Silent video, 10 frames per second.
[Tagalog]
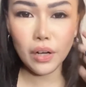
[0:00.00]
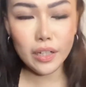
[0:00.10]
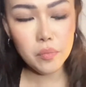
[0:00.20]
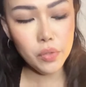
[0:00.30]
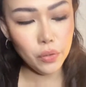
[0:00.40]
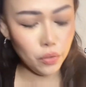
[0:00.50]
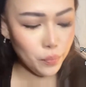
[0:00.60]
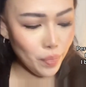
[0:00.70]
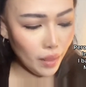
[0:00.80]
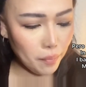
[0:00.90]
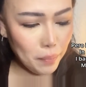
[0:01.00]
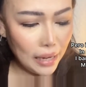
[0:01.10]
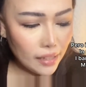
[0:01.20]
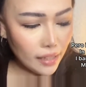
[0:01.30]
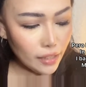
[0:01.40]
Alam nyo,
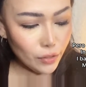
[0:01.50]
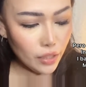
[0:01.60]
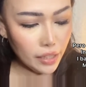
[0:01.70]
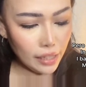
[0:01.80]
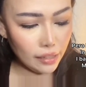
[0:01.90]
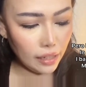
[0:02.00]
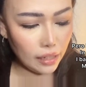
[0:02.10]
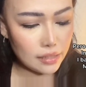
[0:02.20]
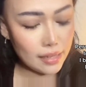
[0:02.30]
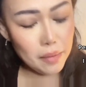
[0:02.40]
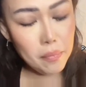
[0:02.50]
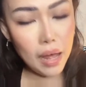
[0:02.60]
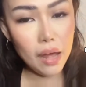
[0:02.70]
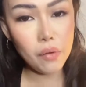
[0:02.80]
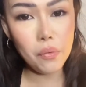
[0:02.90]
parang ganito lang yan eh. Sa
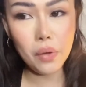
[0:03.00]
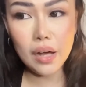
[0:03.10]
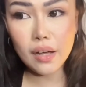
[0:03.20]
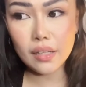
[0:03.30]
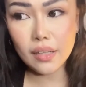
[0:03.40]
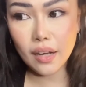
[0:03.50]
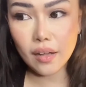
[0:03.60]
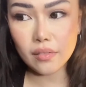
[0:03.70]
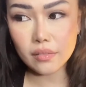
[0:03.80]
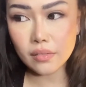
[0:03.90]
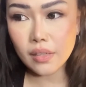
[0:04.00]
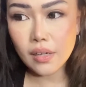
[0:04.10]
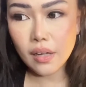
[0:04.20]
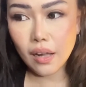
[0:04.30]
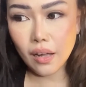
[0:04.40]
iba, kung ang kanilang
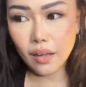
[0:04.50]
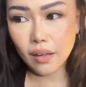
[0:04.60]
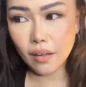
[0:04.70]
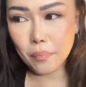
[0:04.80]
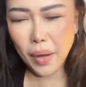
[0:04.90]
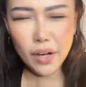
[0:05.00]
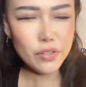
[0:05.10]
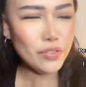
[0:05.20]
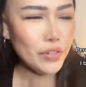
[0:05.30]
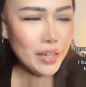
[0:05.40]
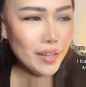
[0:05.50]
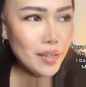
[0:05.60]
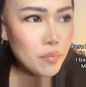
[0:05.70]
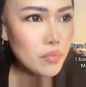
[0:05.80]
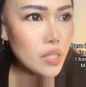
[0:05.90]
uh, parang
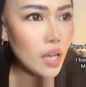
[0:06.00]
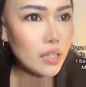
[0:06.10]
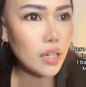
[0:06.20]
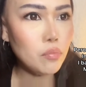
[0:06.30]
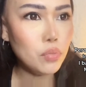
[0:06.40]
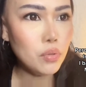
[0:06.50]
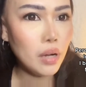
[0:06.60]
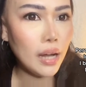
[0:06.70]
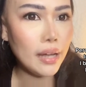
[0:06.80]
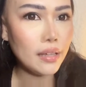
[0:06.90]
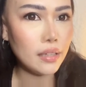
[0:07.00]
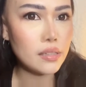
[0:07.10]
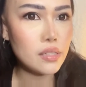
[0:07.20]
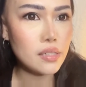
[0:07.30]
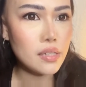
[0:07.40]
dream sa kanilang buhay
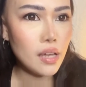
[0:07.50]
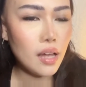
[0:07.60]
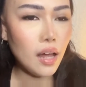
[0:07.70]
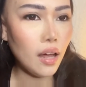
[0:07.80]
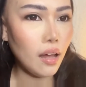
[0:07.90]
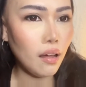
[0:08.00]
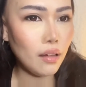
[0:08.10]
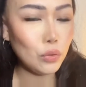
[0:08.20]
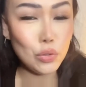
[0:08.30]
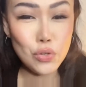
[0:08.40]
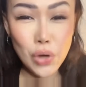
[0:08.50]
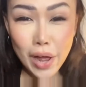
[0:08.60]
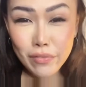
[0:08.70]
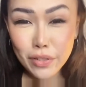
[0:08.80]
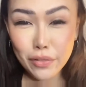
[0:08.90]
is uh, to
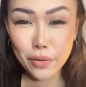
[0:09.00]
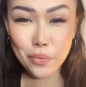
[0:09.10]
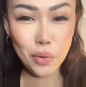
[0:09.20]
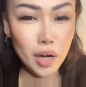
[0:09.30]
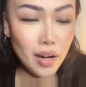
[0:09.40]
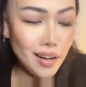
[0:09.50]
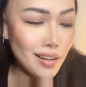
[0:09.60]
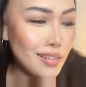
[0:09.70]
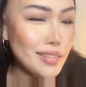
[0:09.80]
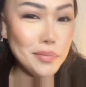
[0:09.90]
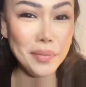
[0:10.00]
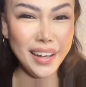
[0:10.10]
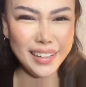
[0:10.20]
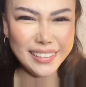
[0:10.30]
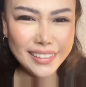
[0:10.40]
travel the world,
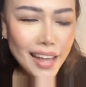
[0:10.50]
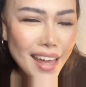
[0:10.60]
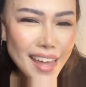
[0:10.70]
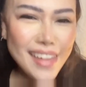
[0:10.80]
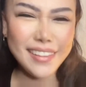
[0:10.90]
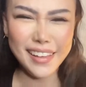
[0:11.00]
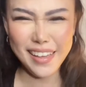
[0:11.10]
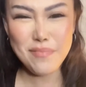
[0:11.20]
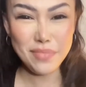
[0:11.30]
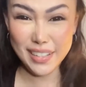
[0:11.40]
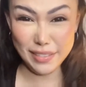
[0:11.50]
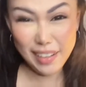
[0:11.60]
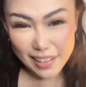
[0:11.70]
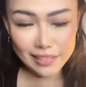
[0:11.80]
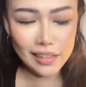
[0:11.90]
mga ganyan, yung
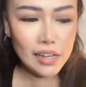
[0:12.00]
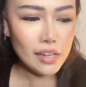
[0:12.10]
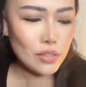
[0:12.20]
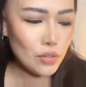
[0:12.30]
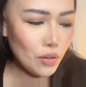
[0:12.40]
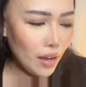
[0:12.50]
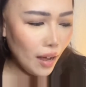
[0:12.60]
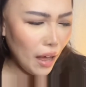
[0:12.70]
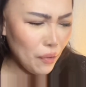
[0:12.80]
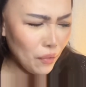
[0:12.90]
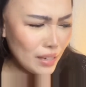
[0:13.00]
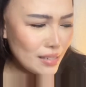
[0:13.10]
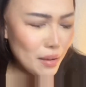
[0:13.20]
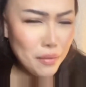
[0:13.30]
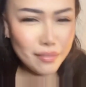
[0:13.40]
ganon. So, ako
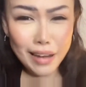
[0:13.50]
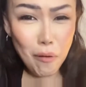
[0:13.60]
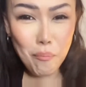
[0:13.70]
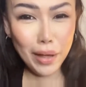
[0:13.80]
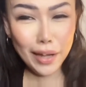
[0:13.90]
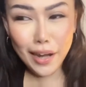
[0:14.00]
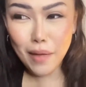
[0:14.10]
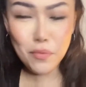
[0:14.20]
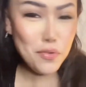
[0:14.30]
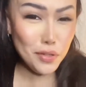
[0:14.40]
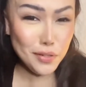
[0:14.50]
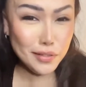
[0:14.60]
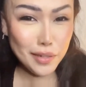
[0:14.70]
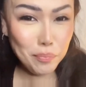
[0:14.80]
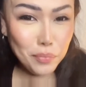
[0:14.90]
kasi, wala akong pakialam kung yun
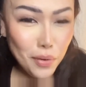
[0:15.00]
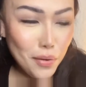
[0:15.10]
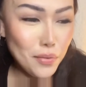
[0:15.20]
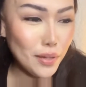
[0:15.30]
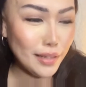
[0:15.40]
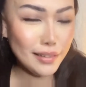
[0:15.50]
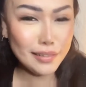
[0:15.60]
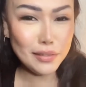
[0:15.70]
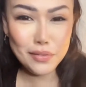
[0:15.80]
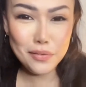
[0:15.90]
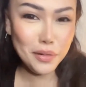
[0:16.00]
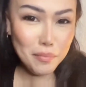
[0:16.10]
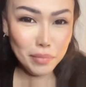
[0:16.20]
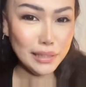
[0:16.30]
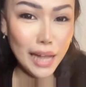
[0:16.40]
ang trip mo, kung yan ang ano,
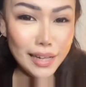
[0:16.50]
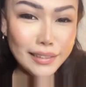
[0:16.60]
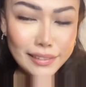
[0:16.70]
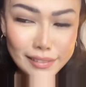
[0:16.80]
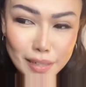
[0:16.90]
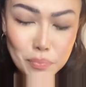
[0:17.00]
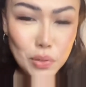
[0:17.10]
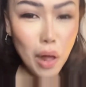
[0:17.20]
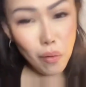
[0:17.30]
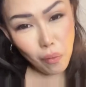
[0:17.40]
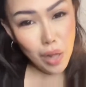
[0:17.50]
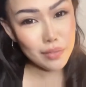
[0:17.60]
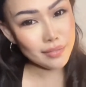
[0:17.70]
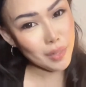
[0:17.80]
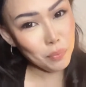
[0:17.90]
walang basagan ng trip. So, ako,
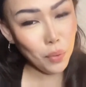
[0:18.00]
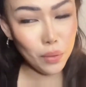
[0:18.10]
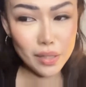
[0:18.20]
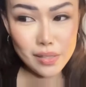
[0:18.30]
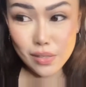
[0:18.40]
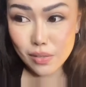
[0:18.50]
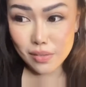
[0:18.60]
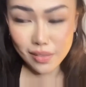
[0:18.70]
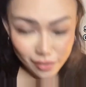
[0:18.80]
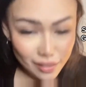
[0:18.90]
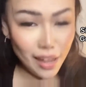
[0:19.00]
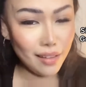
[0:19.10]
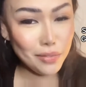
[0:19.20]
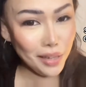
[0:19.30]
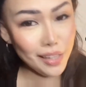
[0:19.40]
ang trip ko is, yun nga,
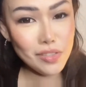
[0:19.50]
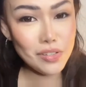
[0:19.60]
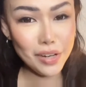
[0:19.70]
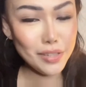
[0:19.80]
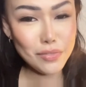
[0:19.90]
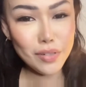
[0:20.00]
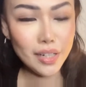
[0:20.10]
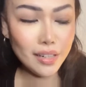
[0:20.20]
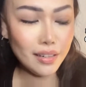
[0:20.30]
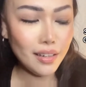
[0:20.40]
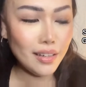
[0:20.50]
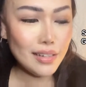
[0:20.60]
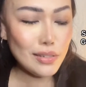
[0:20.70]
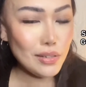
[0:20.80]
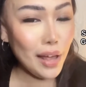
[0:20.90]
to age gracefully.
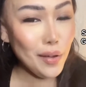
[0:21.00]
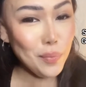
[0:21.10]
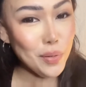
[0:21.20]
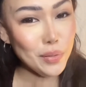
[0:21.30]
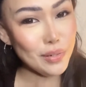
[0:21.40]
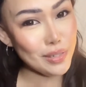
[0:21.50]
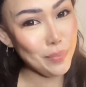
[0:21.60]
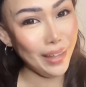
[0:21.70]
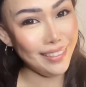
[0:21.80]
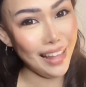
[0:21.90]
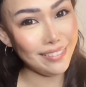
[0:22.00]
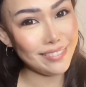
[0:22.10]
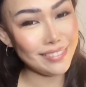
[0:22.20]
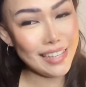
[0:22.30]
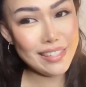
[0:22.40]
So, I hope you would respect that.
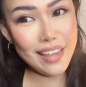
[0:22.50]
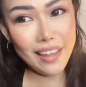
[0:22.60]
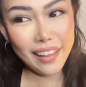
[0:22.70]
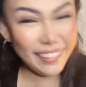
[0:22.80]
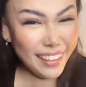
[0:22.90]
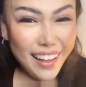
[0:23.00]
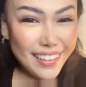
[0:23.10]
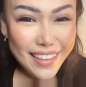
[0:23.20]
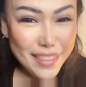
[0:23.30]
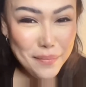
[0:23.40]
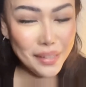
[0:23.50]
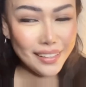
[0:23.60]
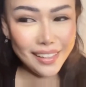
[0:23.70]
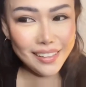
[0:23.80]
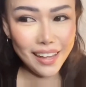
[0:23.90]
Kasi, kanya-kanya
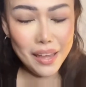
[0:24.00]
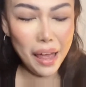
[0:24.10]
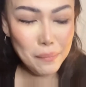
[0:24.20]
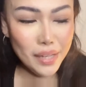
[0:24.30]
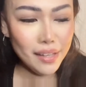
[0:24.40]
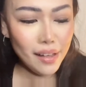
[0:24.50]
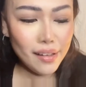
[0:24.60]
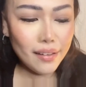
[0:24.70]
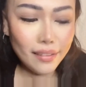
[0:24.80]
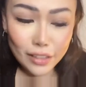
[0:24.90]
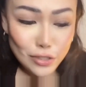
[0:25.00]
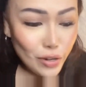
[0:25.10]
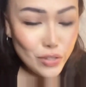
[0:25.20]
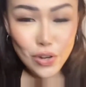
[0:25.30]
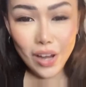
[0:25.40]
naman yan eh. I mean, it's
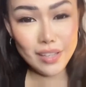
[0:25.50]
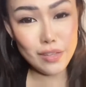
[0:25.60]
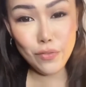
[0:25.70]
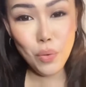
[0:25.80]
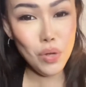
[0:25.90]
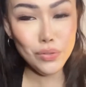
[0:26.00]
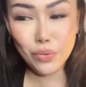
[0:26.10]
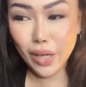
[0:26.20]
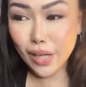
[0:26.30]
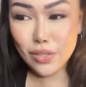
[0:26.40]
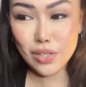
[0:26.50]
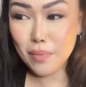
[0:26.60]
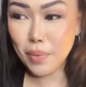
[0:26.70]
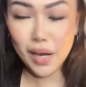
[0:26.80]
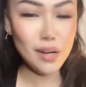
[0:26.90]
your choice if you want to age
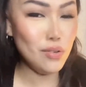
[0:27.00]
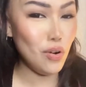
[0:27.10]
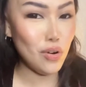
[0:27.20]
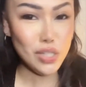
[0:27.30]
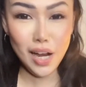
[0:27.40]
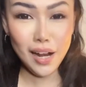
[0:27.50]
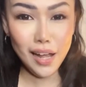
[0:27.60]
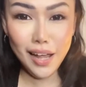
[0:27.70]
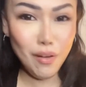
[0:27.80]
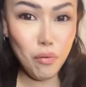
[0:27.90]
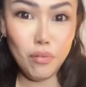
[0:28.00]
ng parang losyang ka.